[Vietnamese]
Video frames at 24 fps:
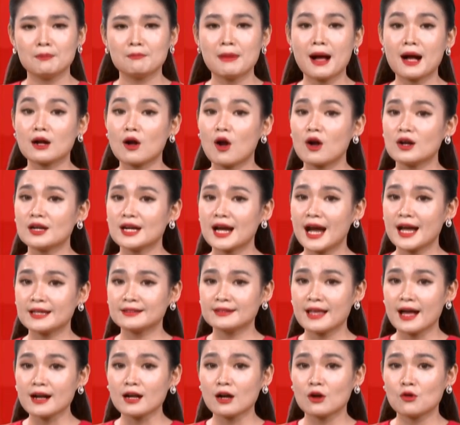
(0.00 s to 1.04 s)
Bà con khai
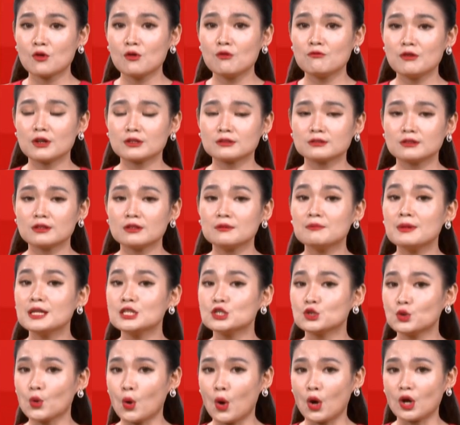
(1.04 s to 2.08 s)
thác ở khu vực từ
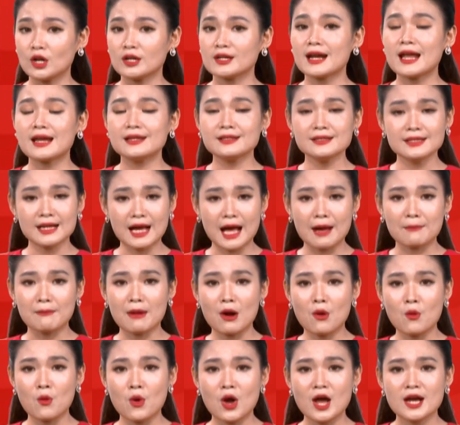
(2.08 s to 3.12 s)
Bình Thuận đến Cà
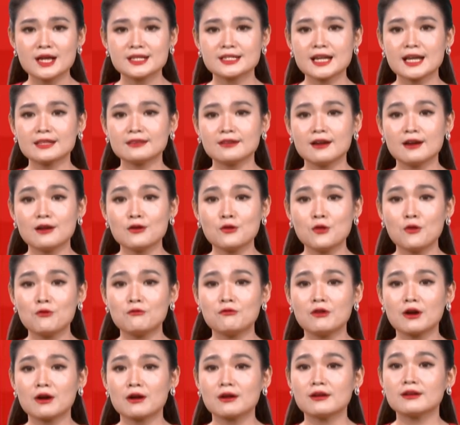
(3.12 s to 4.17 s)
Mau ra tới khu
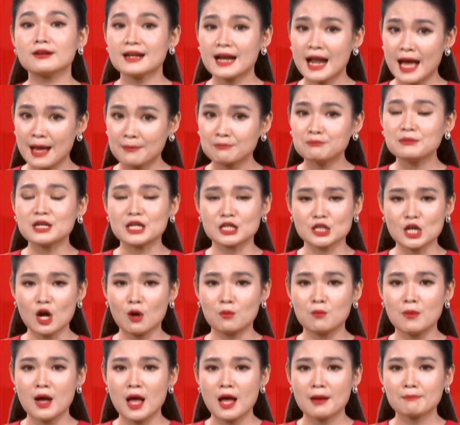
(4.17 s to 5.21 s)
vực Nam Biển
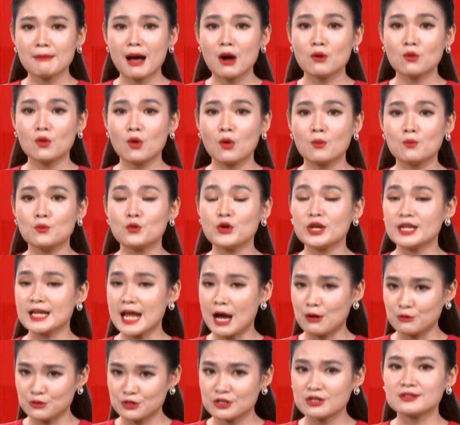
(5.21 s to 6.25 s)
Đông, bao gồm huyện
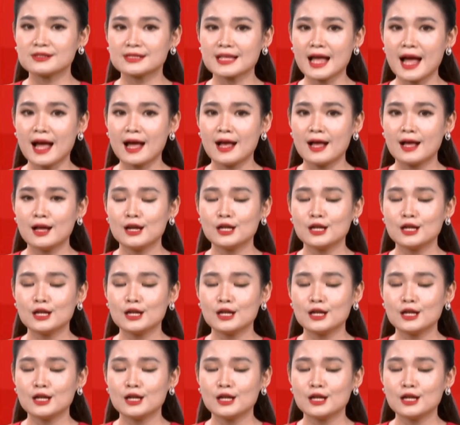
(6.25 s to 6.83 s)
đảo Trường Sa,